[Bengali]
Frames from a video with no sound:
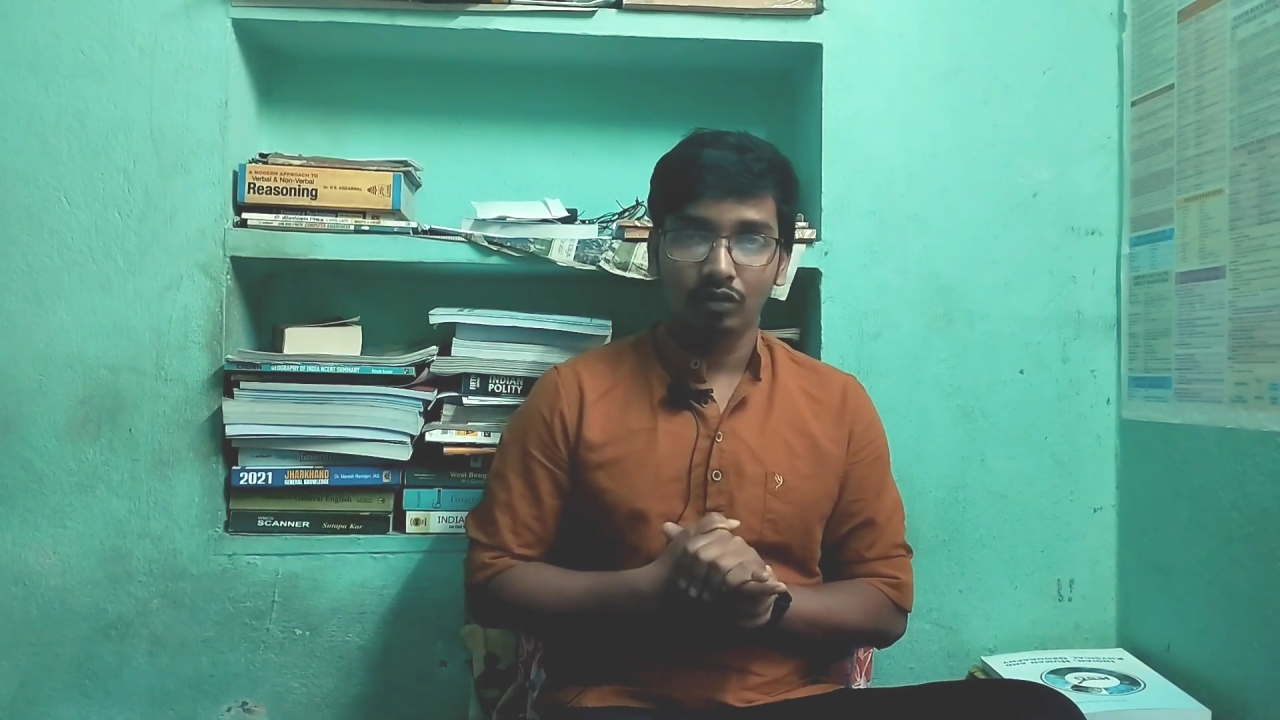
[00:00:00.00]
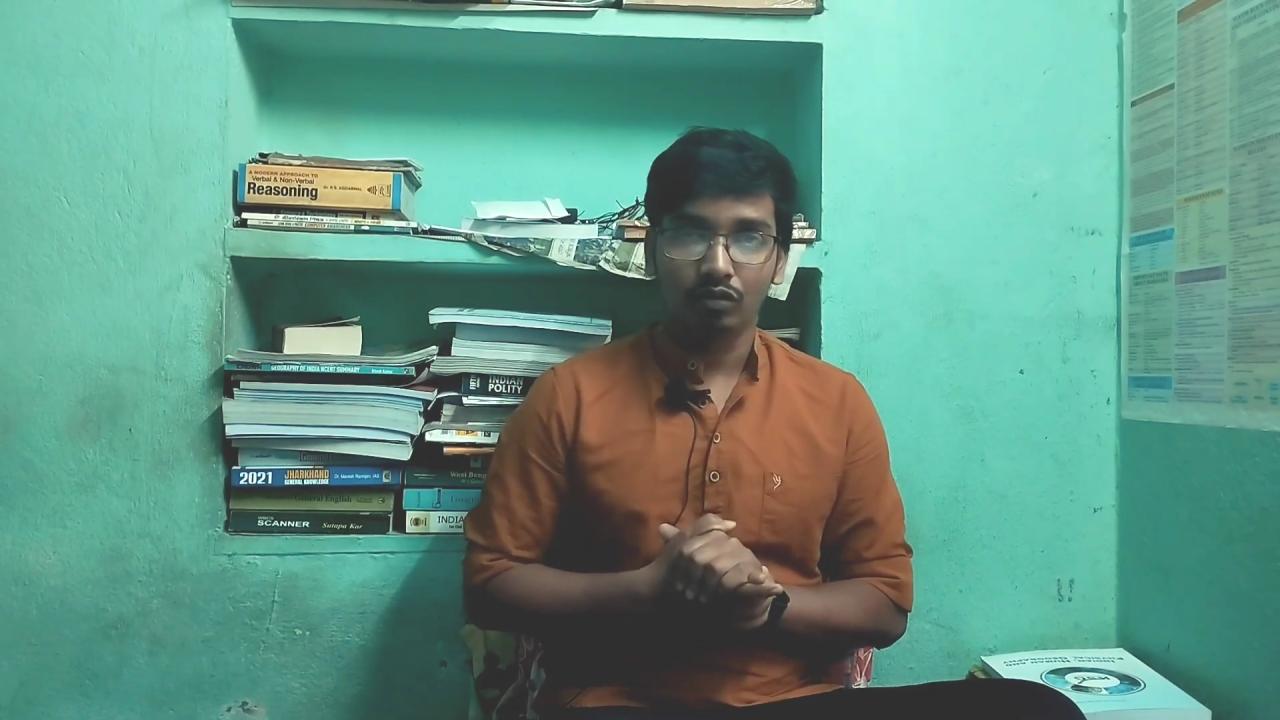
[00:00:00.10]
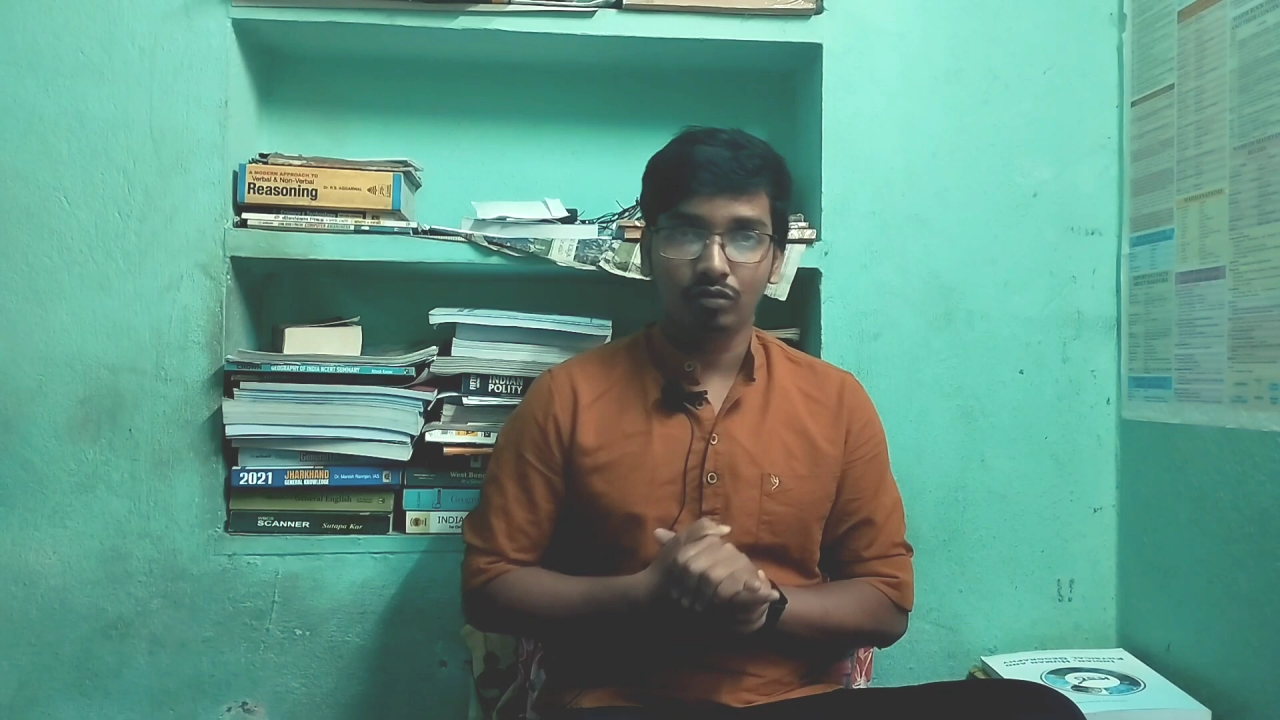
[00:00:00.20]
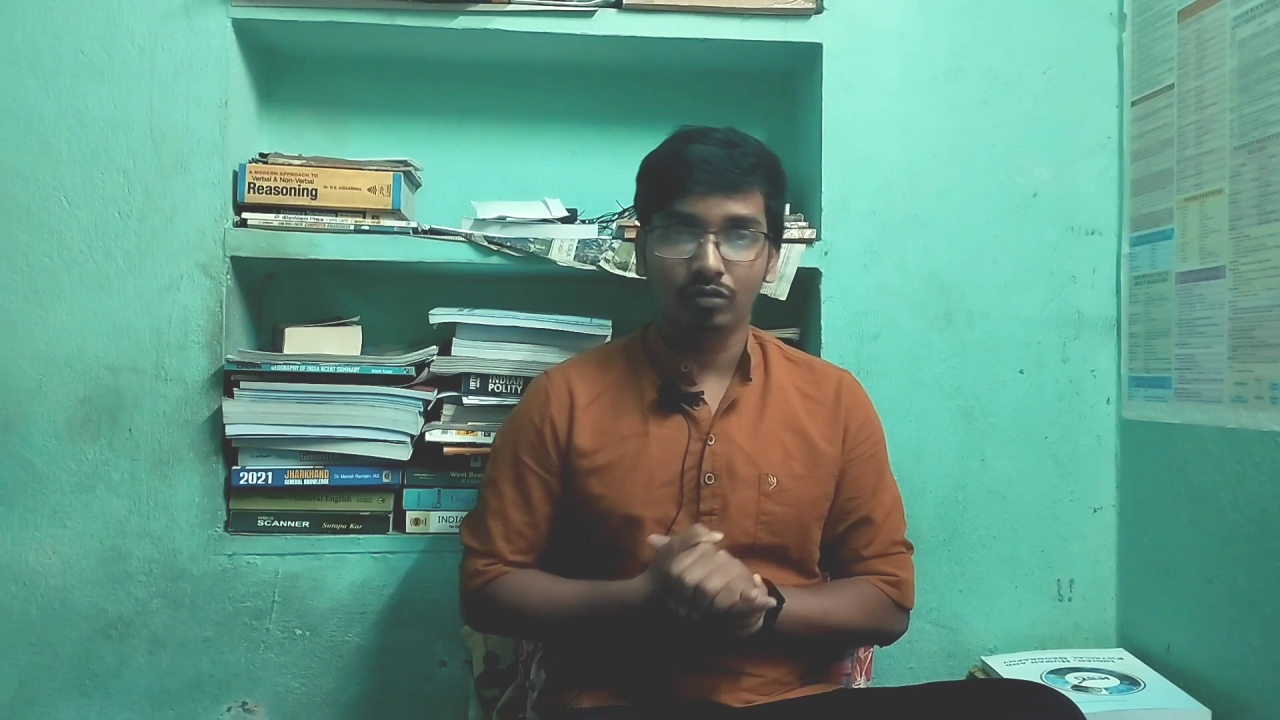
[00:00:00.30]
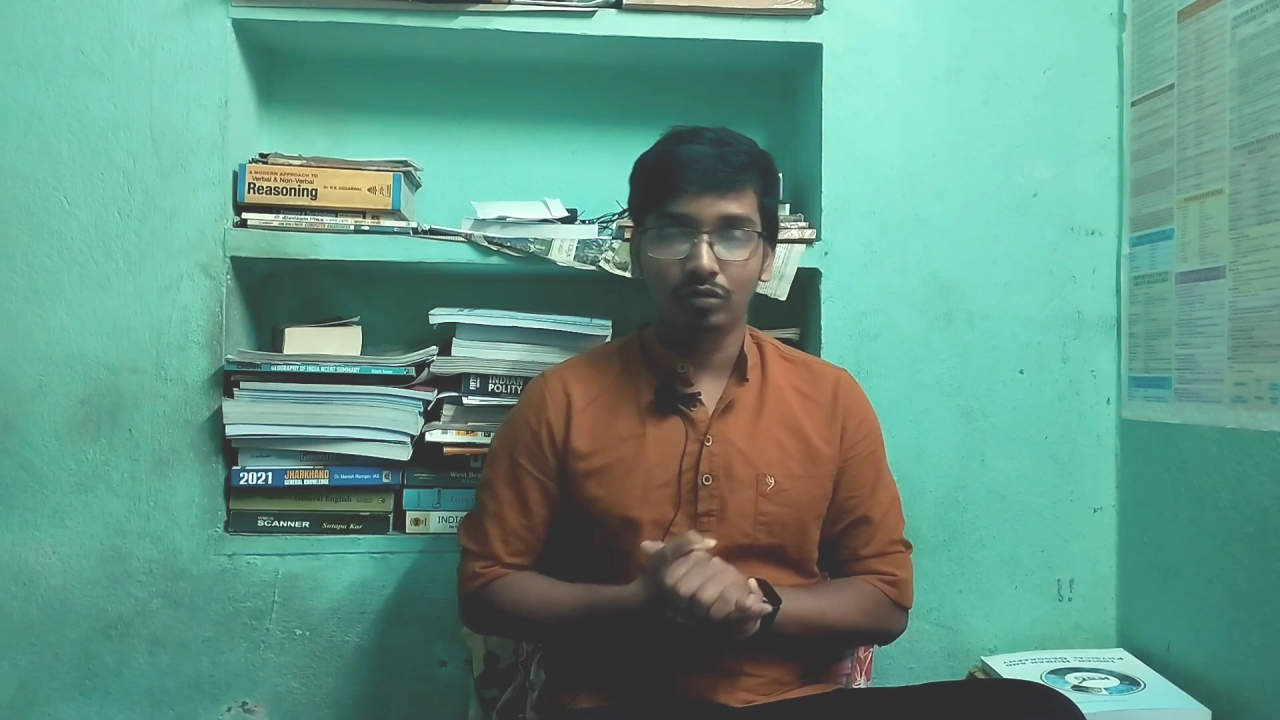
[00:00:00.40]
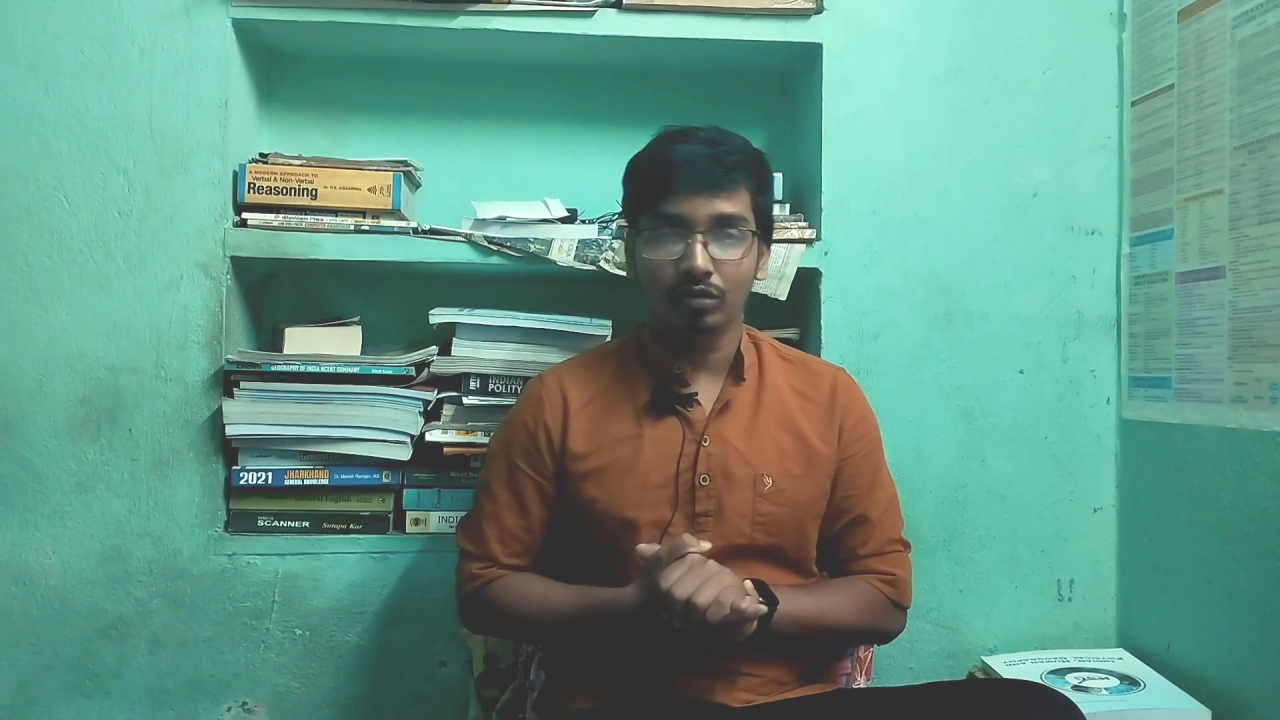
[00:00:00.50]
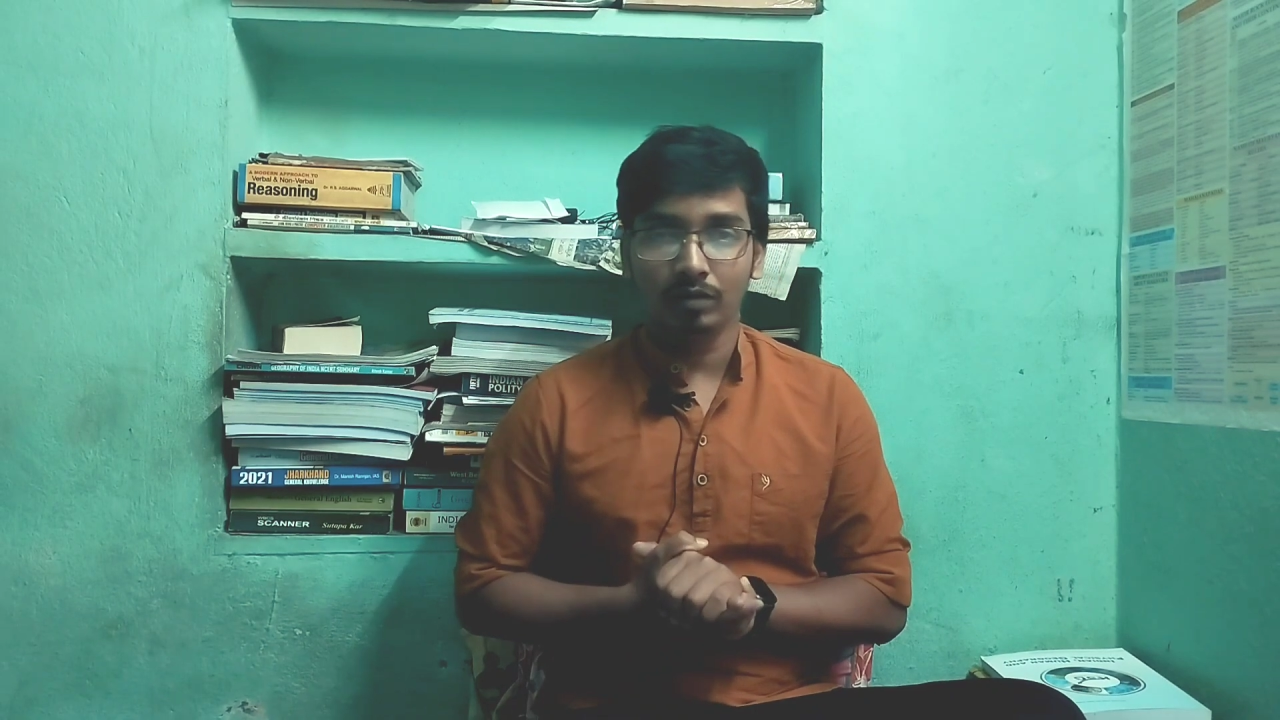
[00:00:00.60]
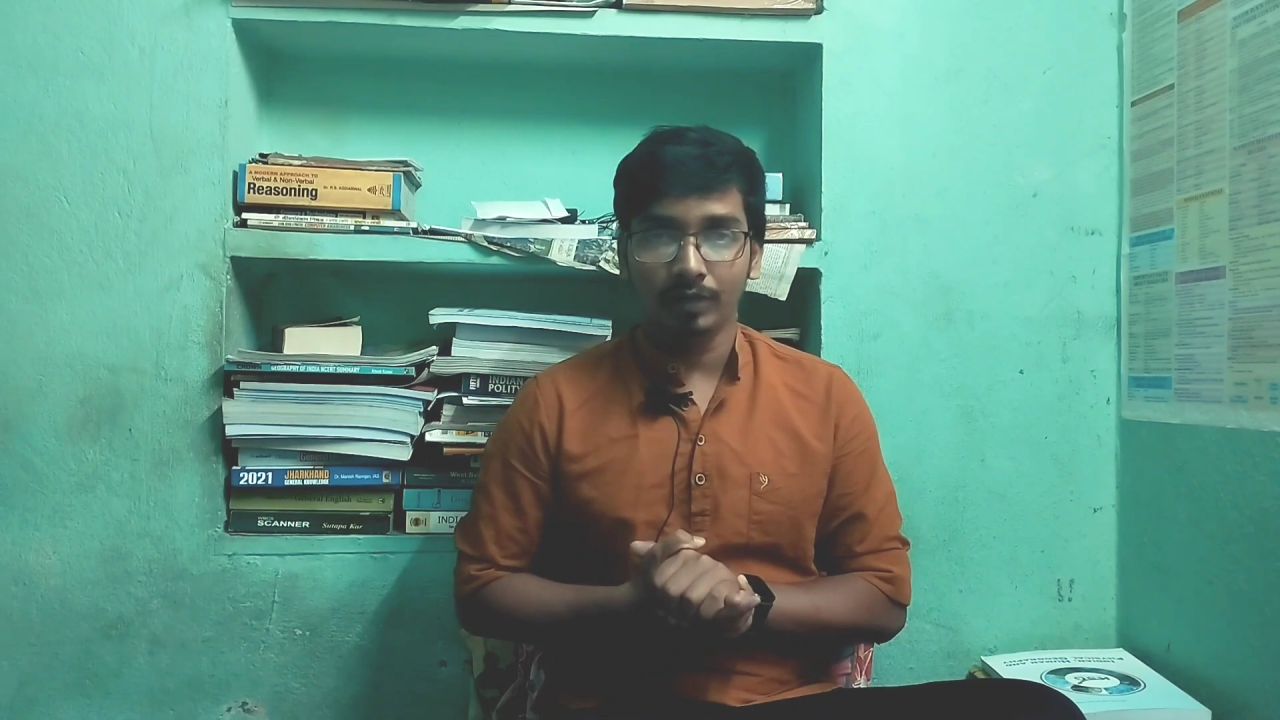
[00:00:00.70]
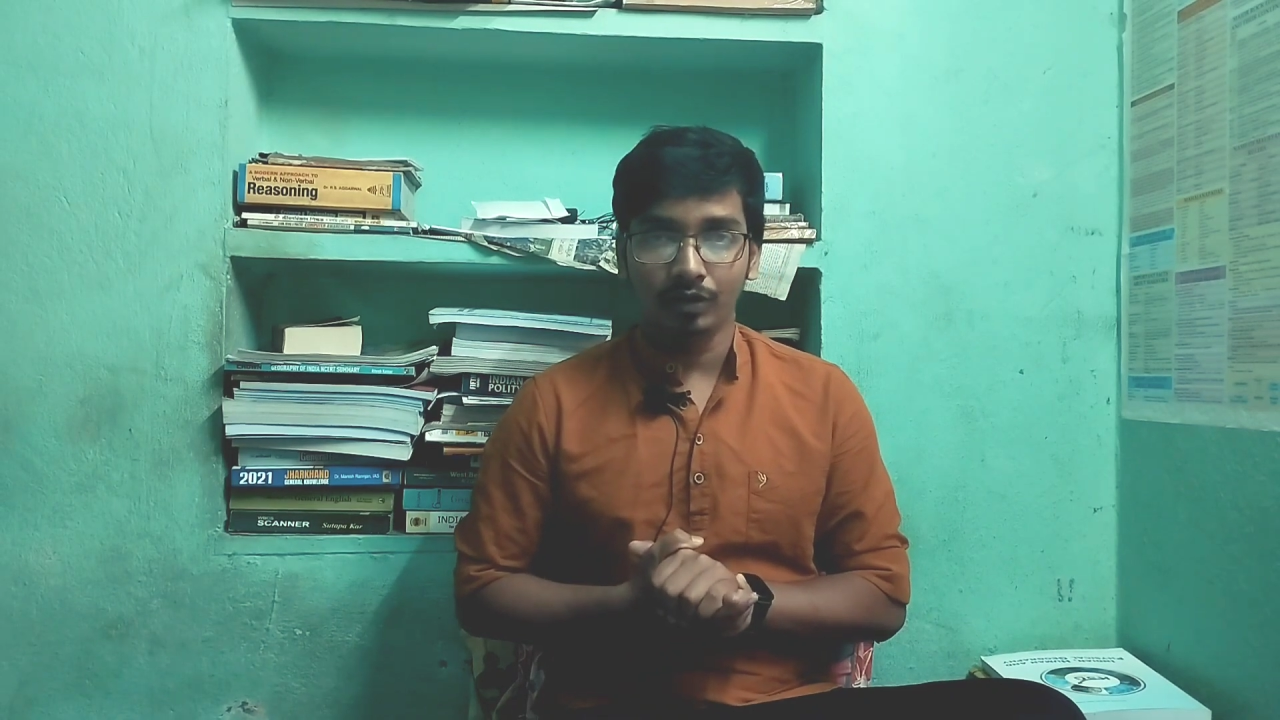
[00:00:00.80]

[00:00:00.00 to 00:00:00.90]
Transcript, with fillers: কোনো তথ্যকে